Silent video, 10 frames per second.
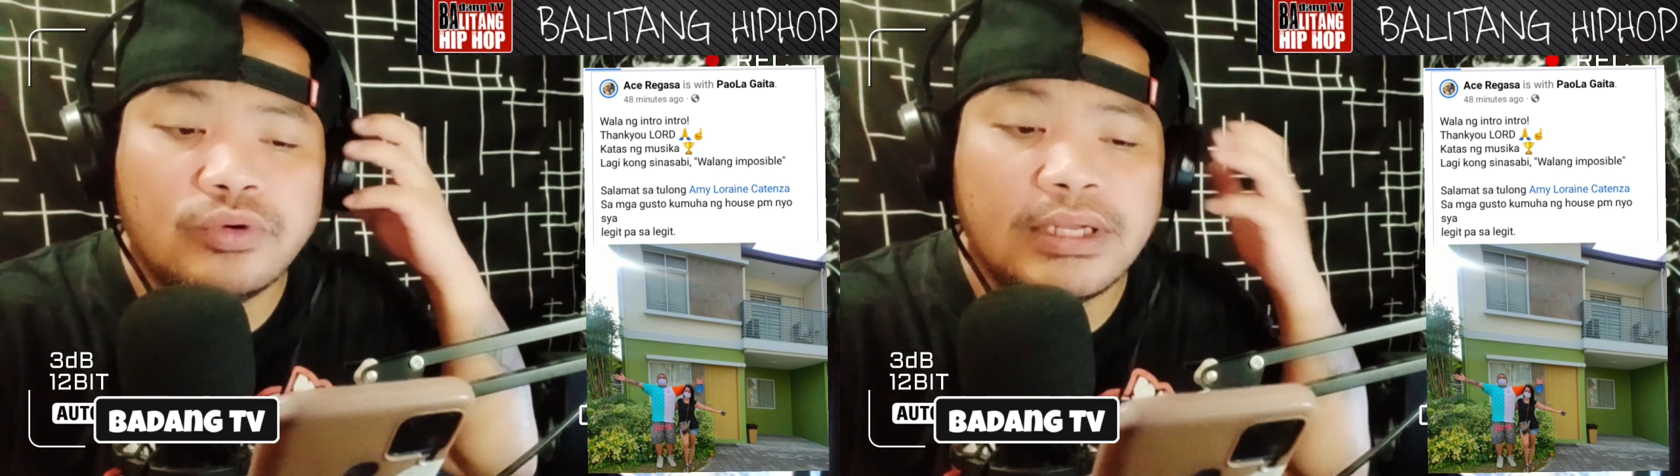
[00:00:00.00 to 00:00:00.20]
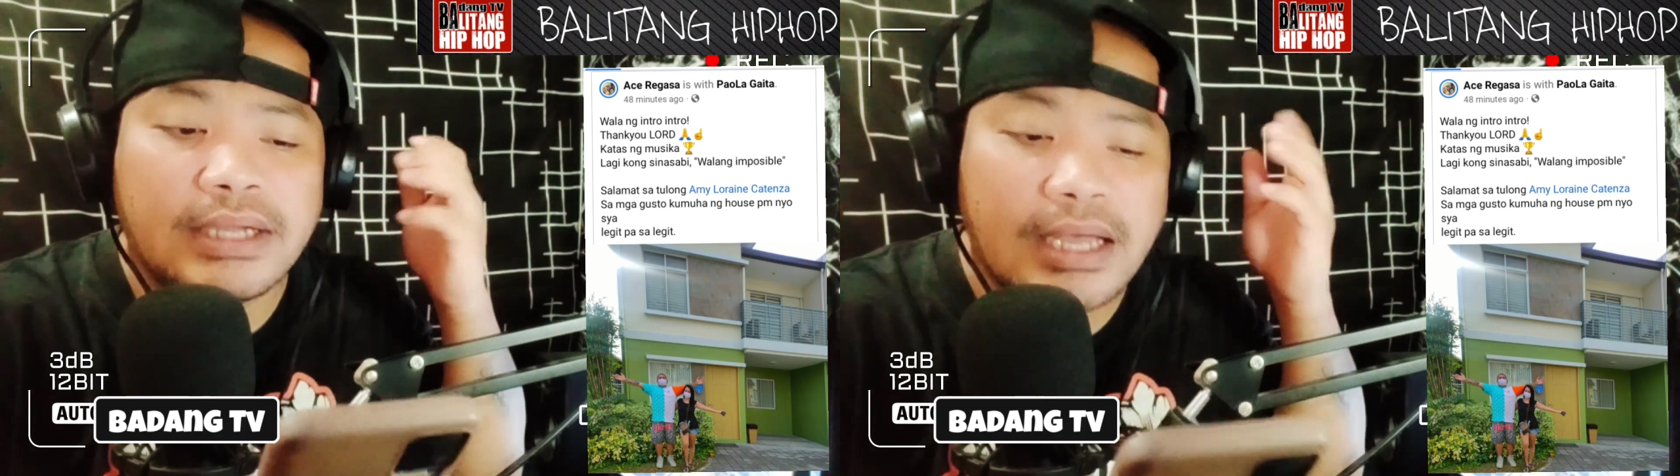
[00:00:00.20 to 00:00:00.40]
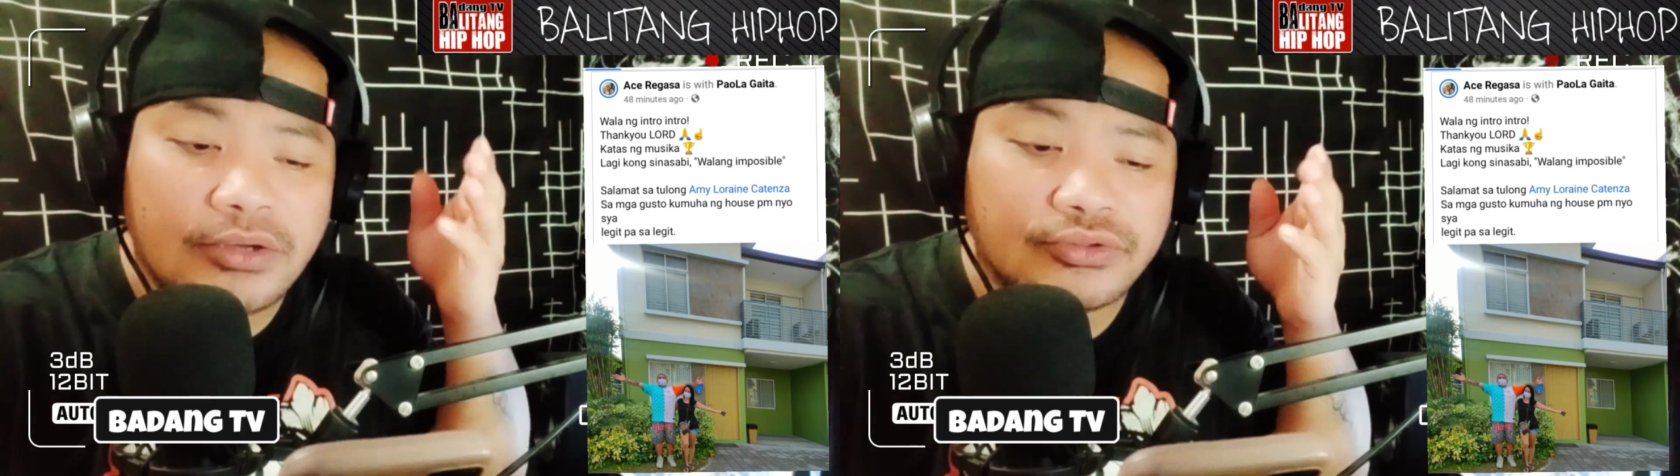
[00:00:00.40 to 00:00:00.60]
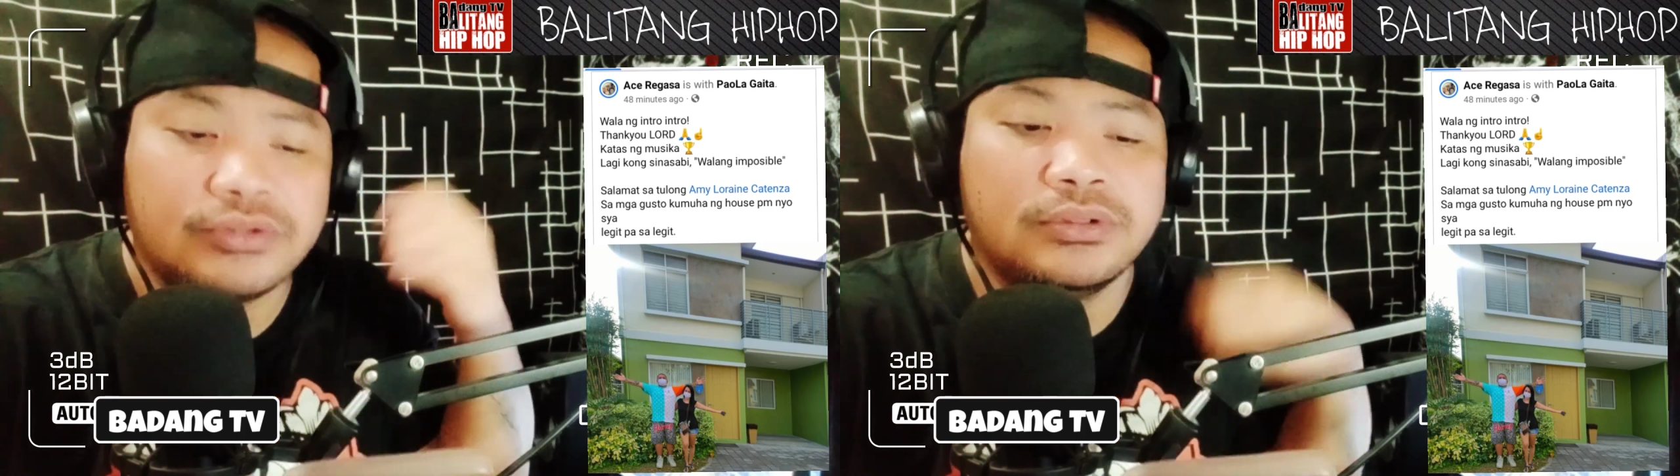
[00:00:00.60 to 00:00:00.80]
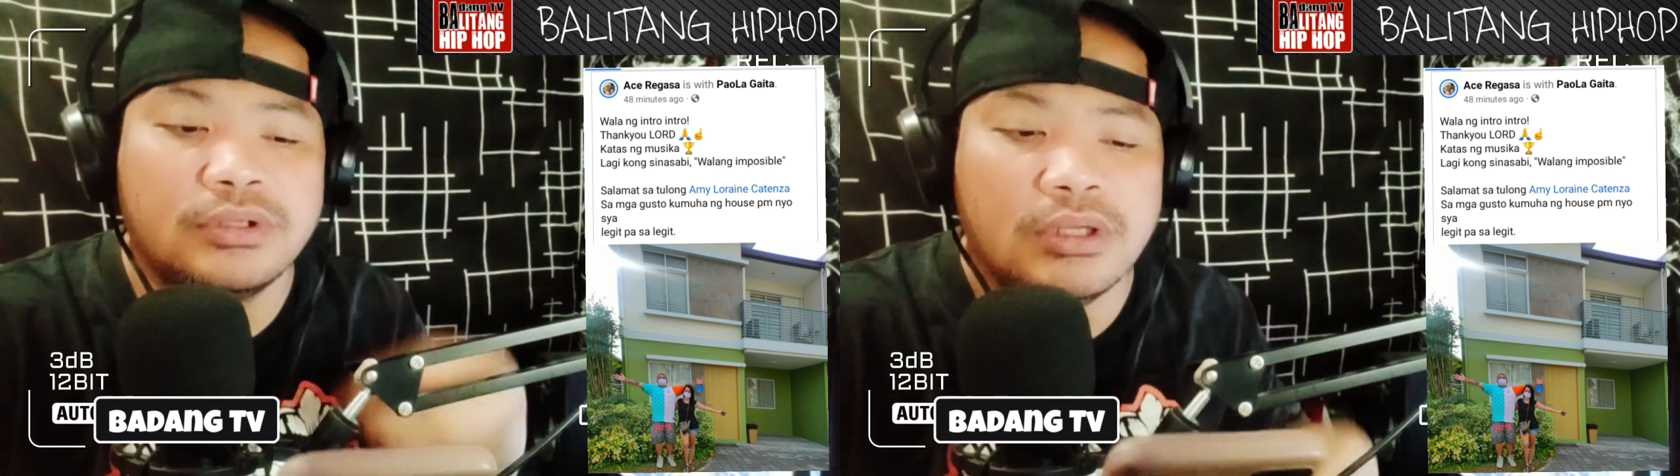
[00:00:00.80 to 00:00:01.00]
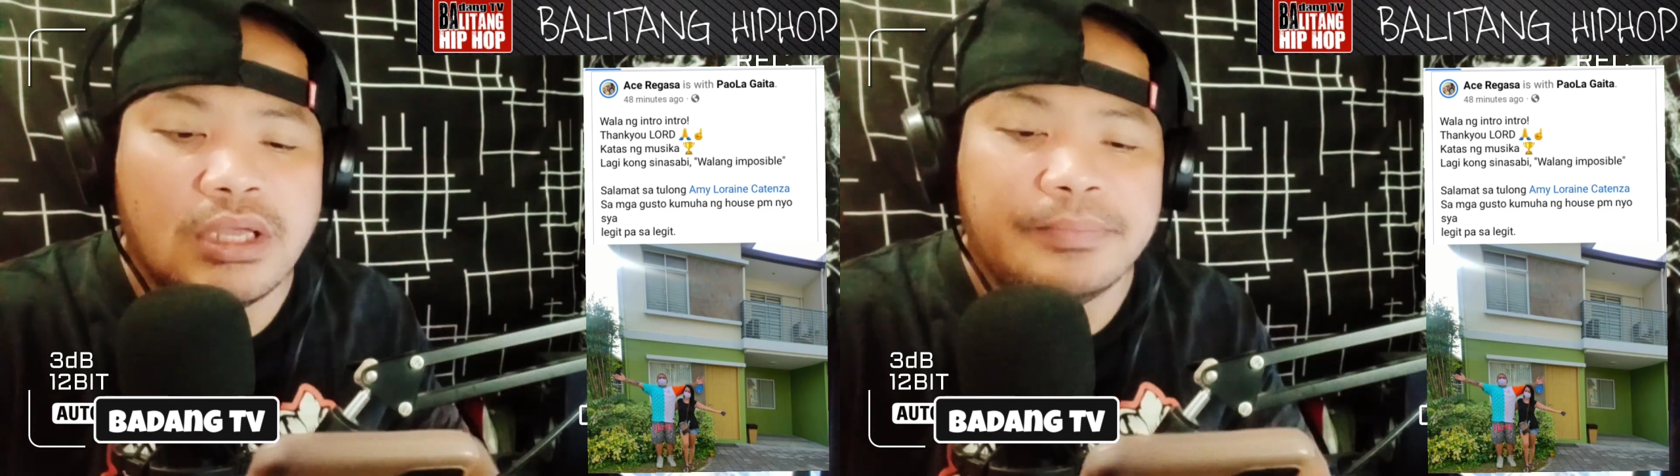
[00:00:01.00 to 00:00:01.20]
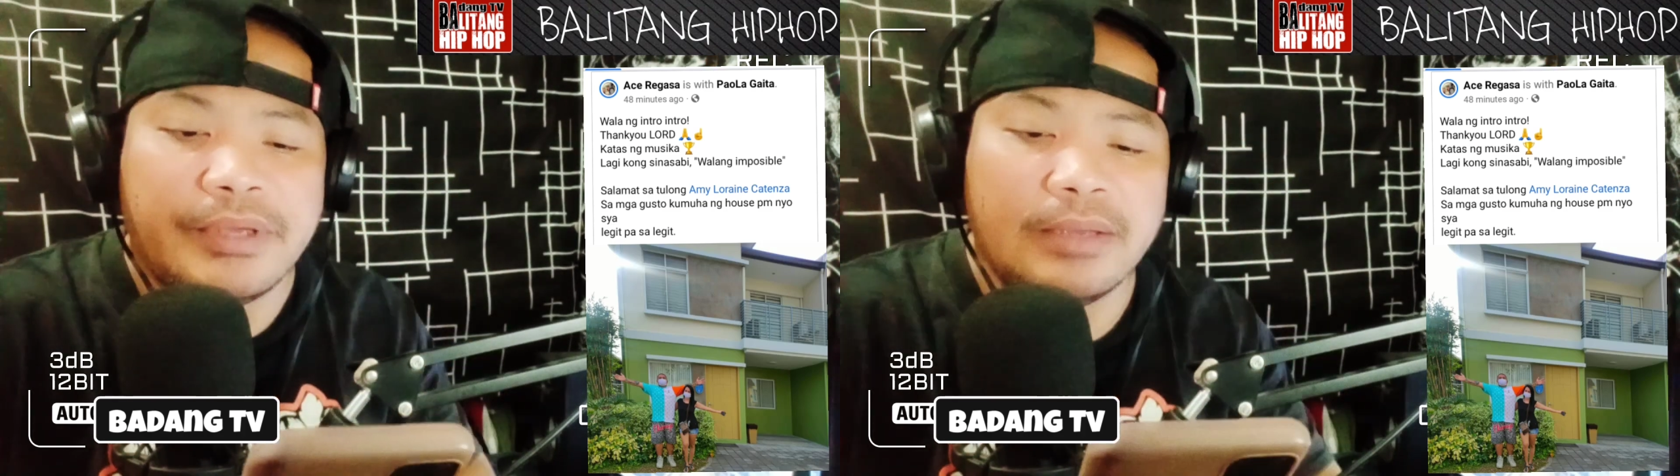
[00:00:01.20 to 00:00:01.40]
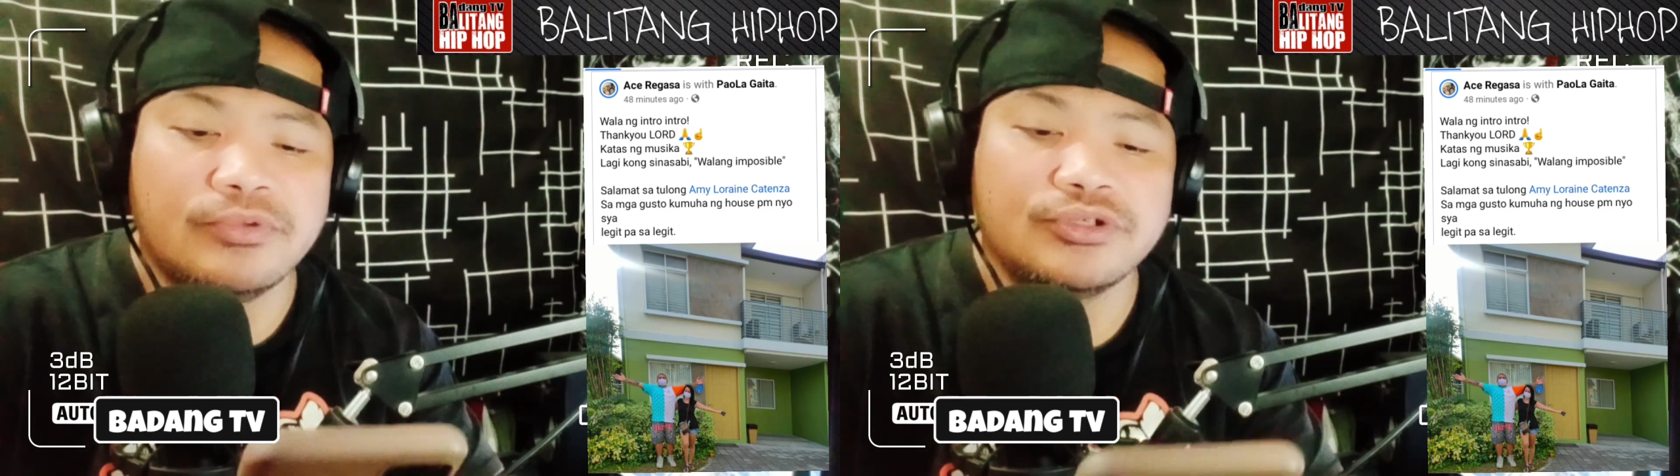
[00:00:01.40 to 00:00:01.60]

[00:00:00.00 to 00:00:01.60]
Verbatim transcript: house, PM niyo siya.